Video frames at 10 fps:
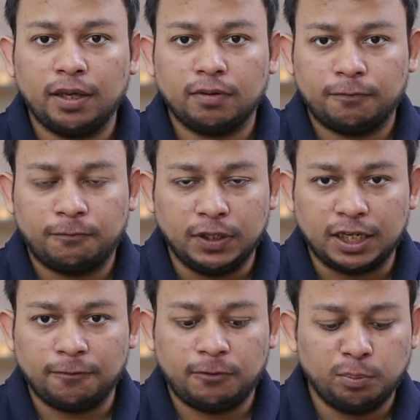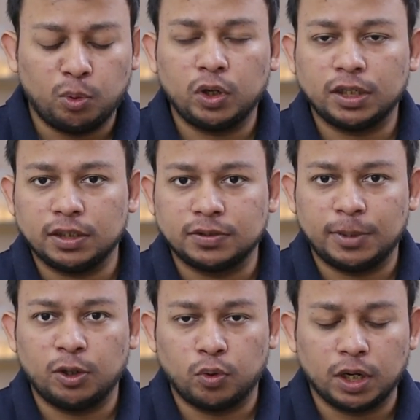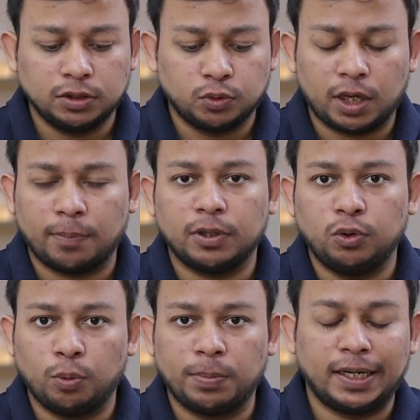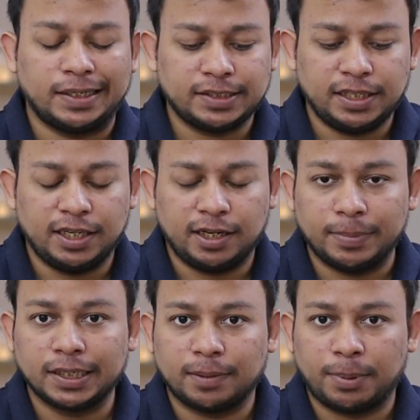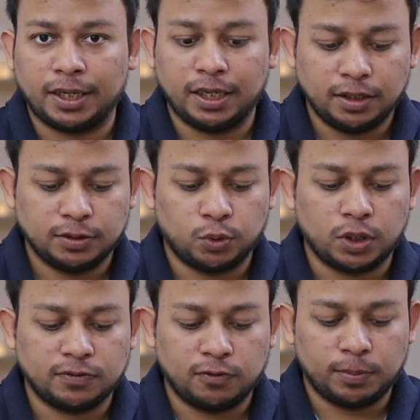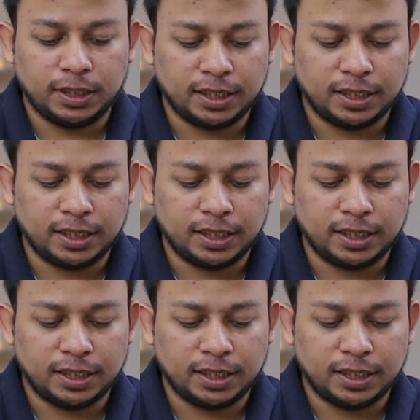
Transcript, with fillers: के फ्लिकर फ्री मोड इसमें होगा जो कि आप लो ब्राइटनेस के लिए इनेबल कर पाएंगे जो कि इस वीडियो में